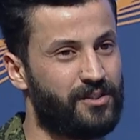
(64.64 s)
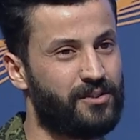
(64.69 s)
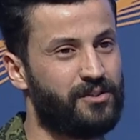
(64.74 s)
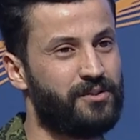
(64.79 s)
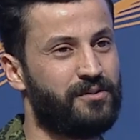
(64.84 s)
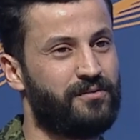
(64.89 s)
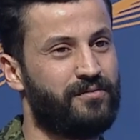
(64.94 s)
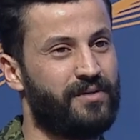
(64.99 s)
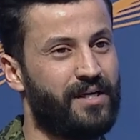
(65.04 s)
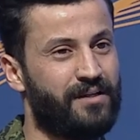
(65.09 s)

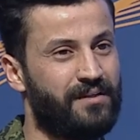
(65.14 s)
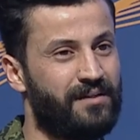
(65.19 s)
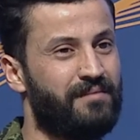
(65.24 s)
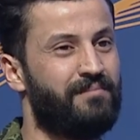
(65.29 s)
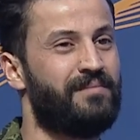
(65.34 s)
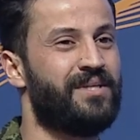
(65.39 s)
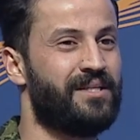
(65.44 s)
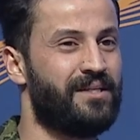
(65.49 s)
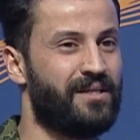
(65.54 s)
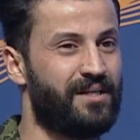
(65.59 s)
تشوف يعني
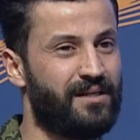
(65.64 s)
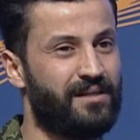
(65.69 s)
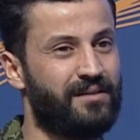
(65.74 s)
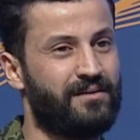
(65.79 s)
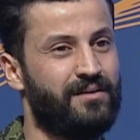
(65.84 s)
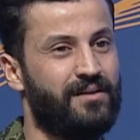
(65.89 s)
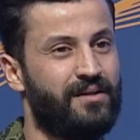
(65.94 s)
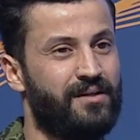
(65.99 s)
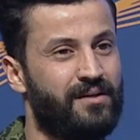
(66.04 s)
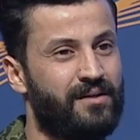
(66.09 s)
الميناء
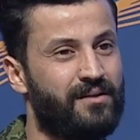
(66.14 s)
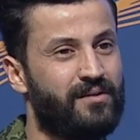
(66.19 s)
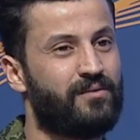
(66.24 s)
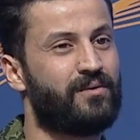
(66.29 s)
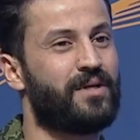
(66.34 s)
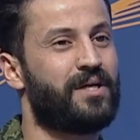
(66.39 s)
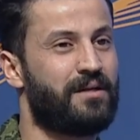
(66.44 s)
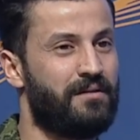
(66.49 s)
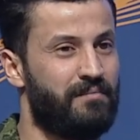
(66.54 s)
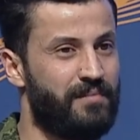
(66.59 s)

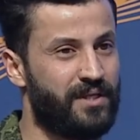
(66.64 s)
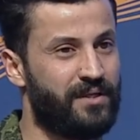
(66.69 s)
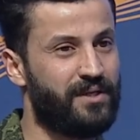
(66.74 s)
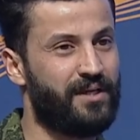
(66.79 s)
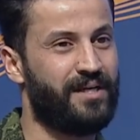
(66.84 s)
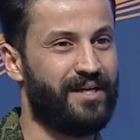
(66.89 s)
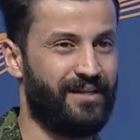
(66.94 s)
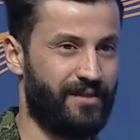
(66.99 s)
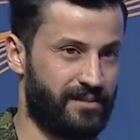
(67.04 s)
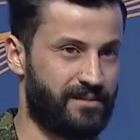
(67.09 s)
وغير
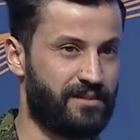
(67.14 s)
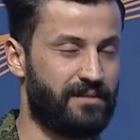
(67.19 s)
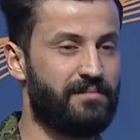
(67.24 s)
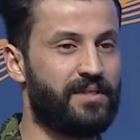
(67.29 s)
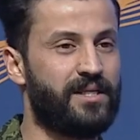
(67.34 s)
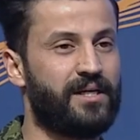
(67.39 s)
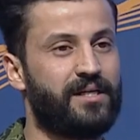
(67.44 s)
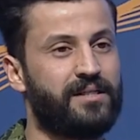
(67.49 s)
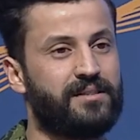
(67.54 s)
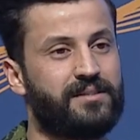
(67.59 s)
الميناء يعني هسه
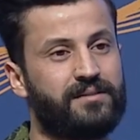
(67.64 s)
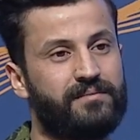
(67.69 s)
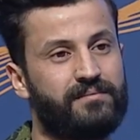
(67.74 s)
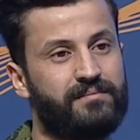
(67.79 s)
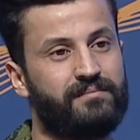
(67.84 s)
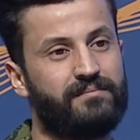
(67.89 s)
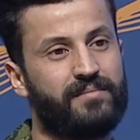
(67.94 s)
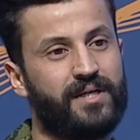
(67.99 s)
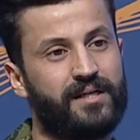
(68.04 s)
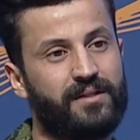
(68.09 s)
الميناء هيك
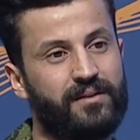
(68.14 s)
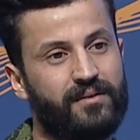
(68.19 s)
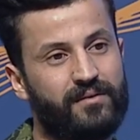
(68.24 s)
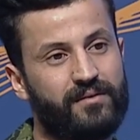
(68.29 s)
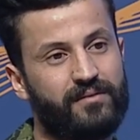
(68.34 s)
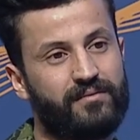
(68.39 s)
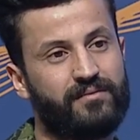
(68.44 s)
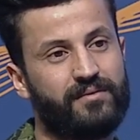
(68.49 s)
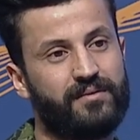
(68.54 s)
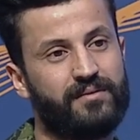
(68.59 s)
بهاي
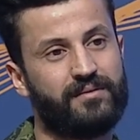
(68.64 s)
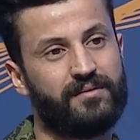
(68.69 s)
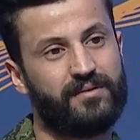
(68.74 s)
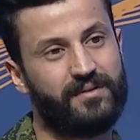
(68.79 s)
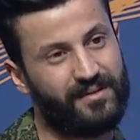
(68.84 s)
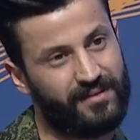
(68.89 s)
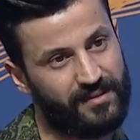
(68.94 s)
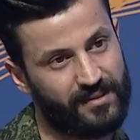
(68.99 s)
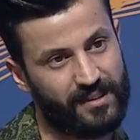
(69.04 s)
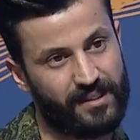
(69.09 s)
الظروف
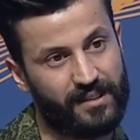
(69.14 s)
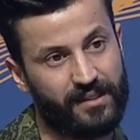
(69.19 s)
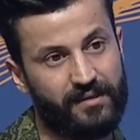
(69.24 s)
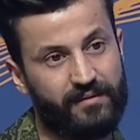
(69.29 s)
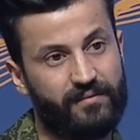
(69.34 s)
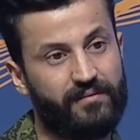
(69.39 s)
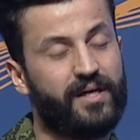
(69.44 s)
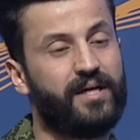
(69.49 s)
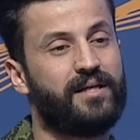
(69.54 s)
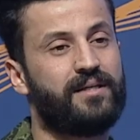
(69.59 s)

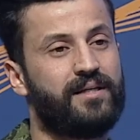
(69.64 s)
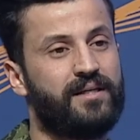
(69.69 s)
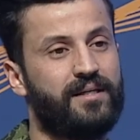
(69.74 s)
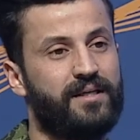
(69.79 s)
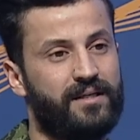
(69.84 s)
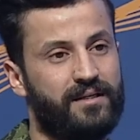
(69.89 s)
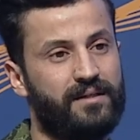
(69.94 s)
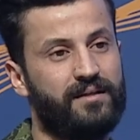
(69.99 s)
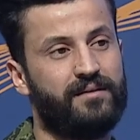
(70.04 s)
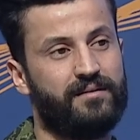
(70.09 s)
صحيح فهاي
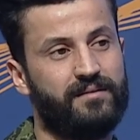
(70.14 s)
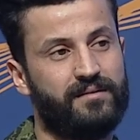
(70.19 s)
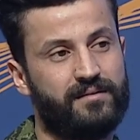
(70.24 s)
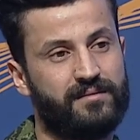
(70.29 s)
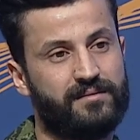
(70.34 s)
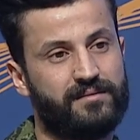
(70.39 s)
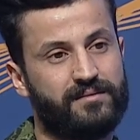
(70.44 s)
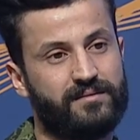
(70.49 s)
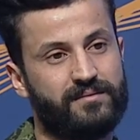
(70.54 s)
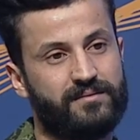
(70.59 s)
كلها ايه
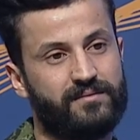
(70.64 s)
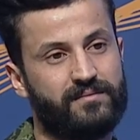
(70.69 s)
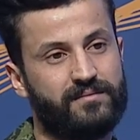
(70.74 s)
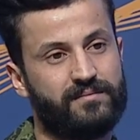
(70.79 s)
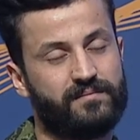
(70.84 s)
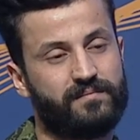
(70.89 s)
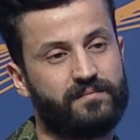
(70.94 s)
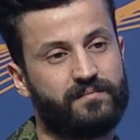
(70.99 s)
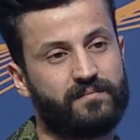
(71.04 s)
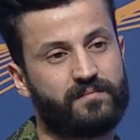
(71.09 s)

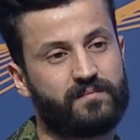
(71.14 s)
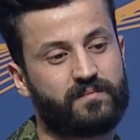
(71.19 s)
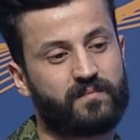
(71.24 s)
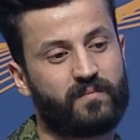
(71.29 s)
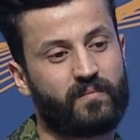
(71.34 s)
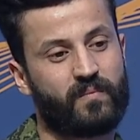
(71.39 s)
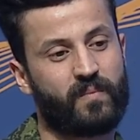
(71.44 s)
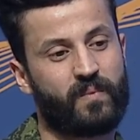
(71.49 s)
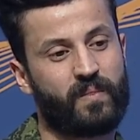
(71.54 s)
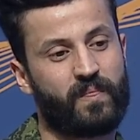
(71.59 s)
بس
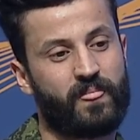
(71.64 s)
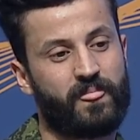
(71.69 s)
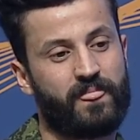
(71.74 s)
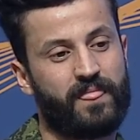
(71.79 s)
ميلان ما